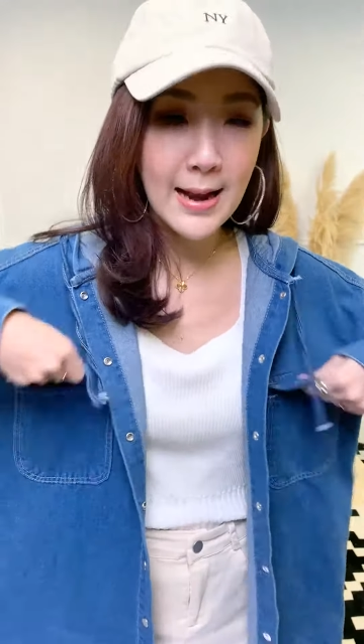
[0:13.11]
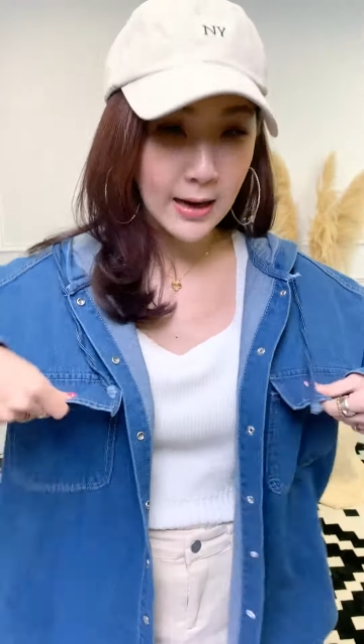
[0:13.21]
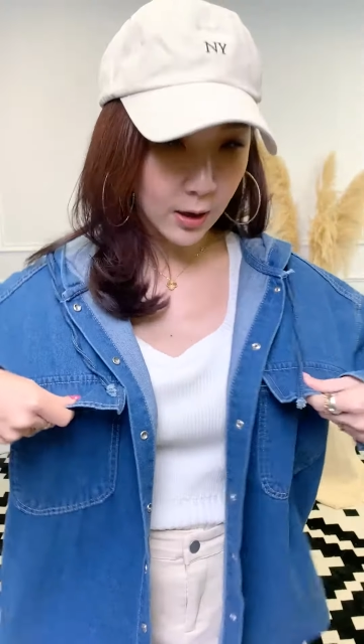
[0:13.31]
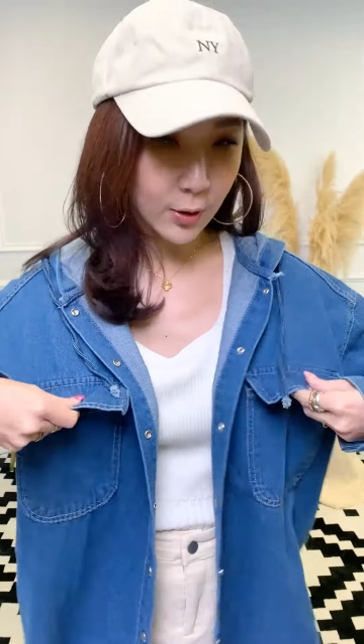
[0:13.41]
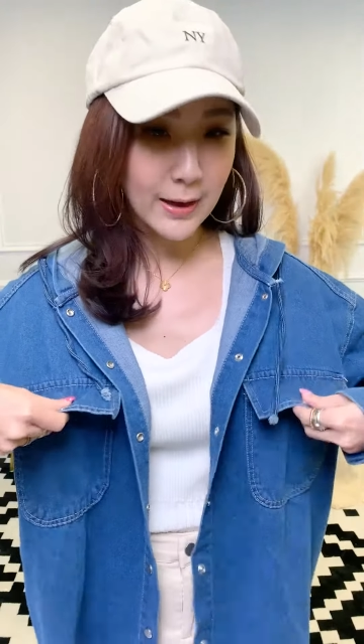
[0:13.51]
两
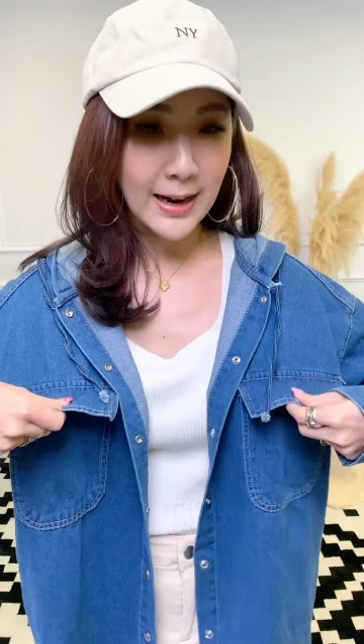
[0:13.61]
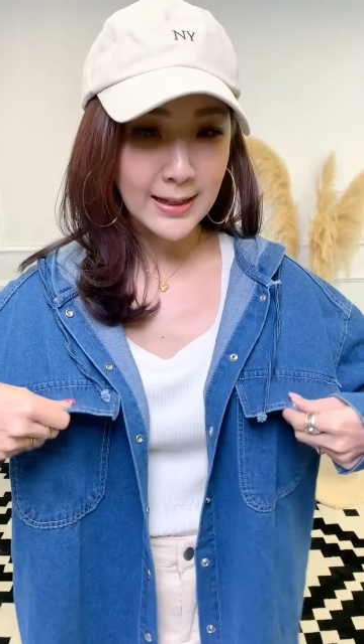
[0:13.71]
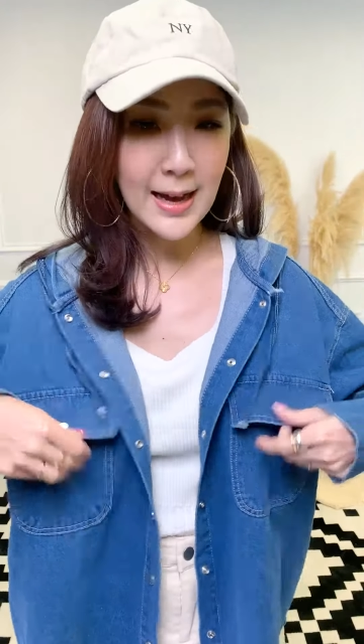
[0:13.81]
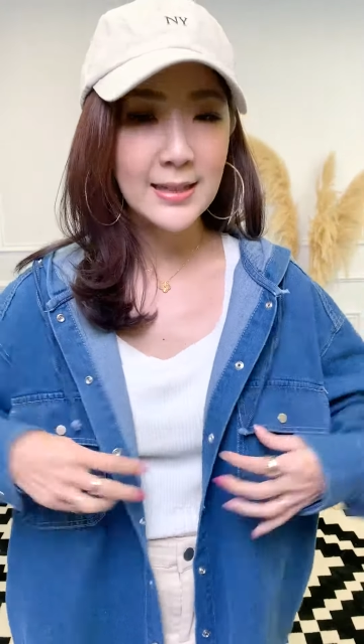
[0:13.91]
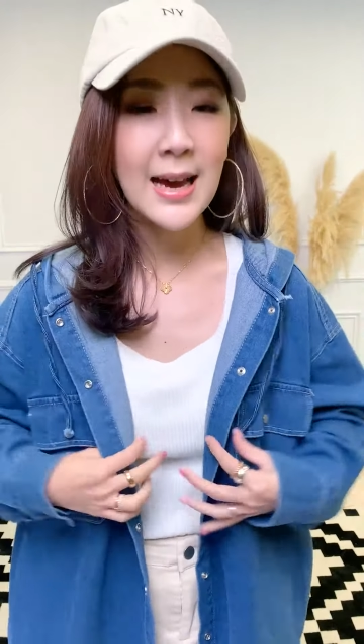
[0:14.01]
个口袋给
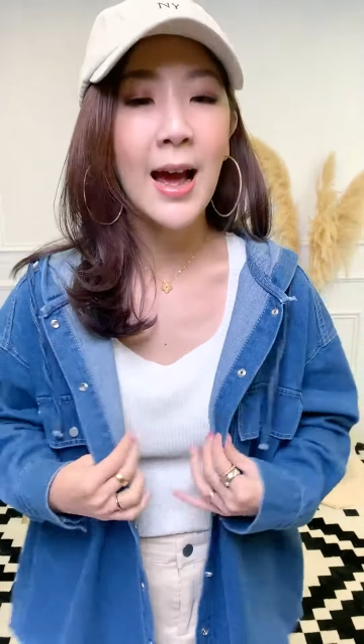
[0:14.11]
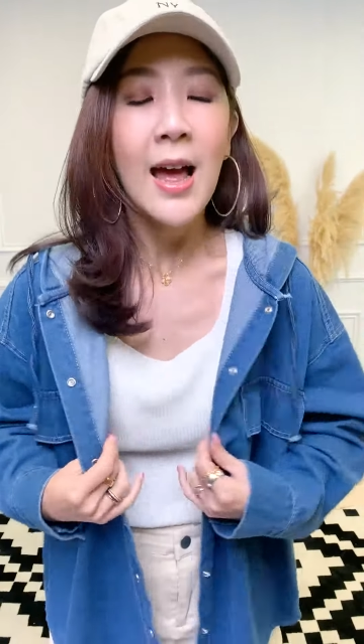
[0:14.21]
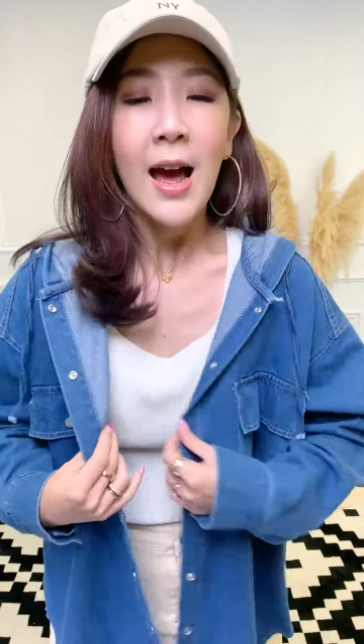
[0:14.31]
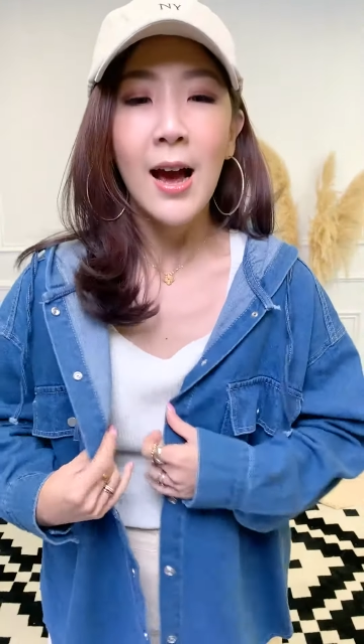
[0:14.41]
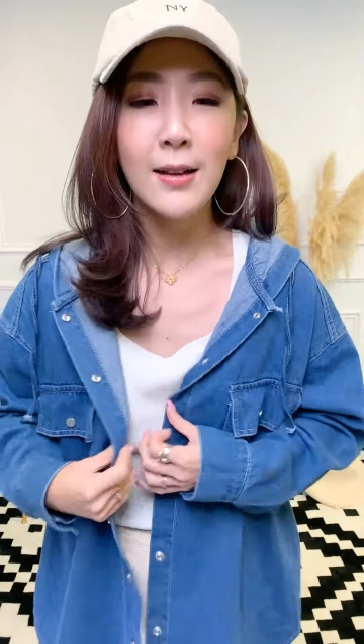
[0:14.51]
大家。
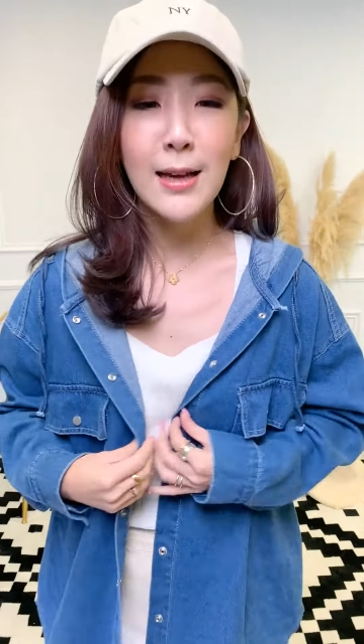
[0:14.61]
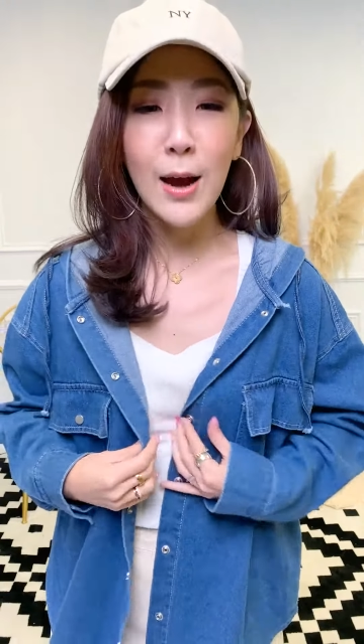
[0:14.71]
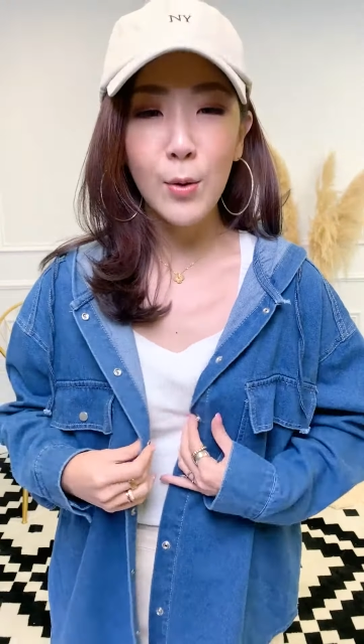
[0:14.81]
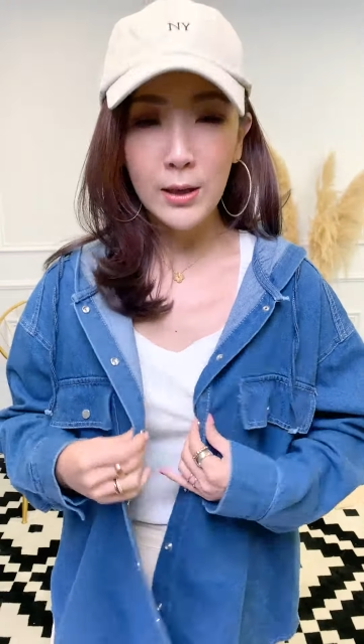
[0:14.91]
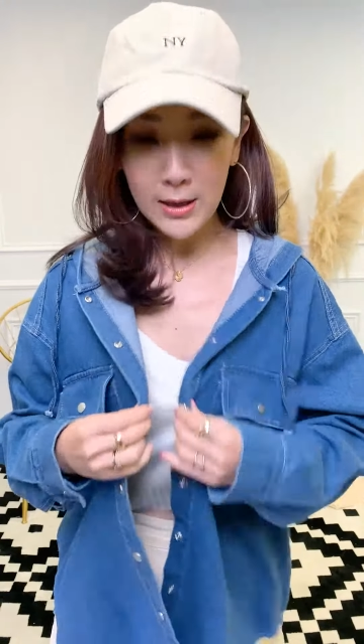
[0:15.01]
好，那我一